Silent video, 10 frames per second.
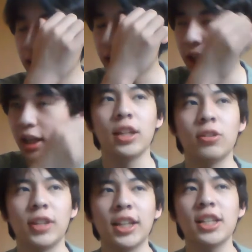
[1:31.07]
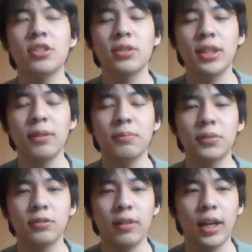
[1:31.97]
で、70点
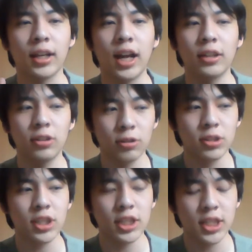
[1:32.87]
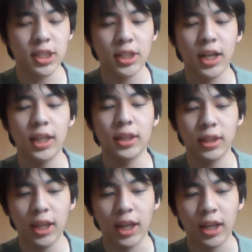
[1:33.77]
分は完登した自信があっ
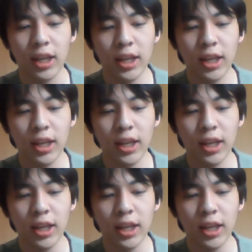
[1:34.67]
て、